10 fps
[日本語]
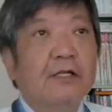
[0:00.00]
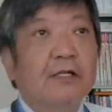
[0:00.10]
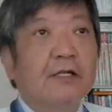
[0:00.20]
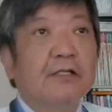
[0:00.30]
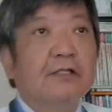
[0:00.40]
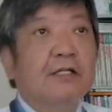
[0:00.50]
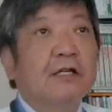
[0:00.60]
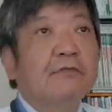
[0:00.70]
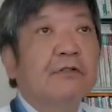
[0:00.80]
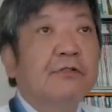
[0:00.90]
えー、時
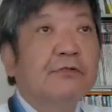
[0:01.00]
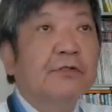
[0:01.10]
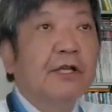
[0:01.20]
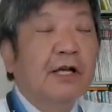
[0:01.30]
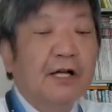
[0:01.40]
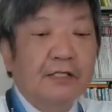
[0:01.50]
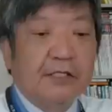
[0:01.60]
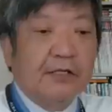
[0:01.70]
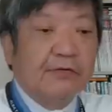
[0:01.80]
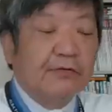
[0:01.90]
間は10時半に
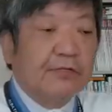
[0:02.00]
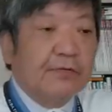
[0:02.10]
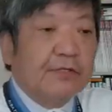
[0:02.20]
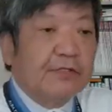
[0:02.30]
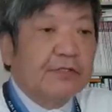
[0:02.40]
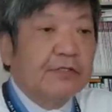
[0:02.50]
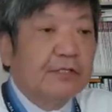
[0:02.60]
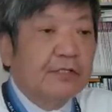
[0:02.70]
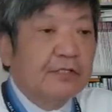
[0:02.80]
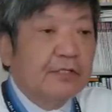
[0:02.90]
なろうとしま
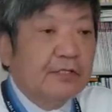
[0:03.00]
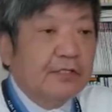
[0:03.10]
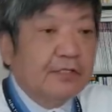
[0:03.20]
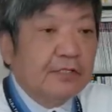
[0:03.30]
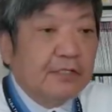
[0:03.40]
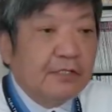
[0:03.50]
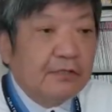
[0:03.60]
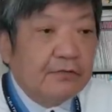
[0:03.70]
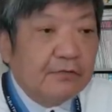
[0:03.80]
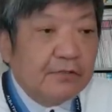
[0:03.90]
す。えー、
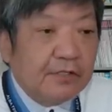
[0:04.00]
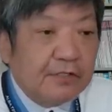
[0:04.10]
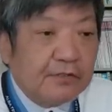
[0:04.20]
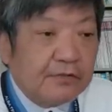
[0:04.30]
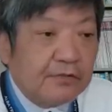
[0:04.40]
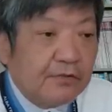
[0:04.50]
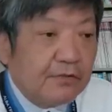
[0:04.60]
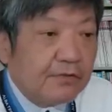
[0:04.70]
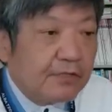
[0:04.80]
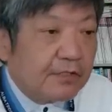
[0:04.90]
本日
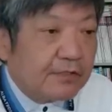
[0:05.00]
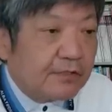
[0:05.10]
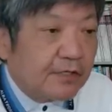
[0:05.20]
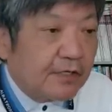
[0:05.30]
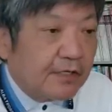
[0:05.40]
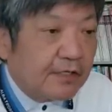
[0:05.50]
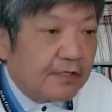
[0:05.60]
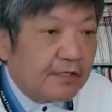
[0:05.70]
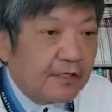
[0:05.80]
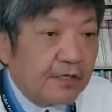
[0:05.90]
のですね、
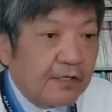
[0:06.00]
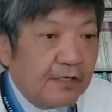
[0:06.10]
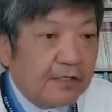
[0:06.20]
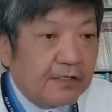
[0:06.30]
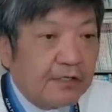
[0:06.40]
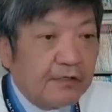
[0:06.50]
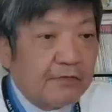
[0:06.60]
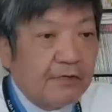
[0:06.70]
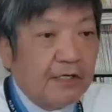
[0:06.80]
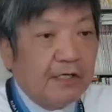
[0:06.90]
日経平
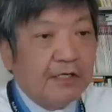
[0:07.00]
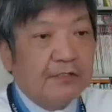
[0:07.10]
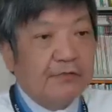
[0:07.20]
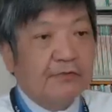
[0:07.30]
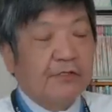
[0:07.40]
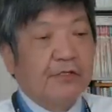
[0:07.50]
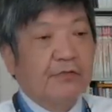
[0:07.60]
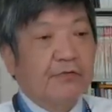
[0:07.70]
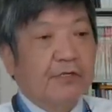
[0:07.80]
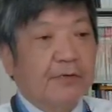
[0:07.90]
均はあどうで
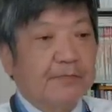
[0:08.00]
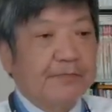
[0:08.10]
しょうか。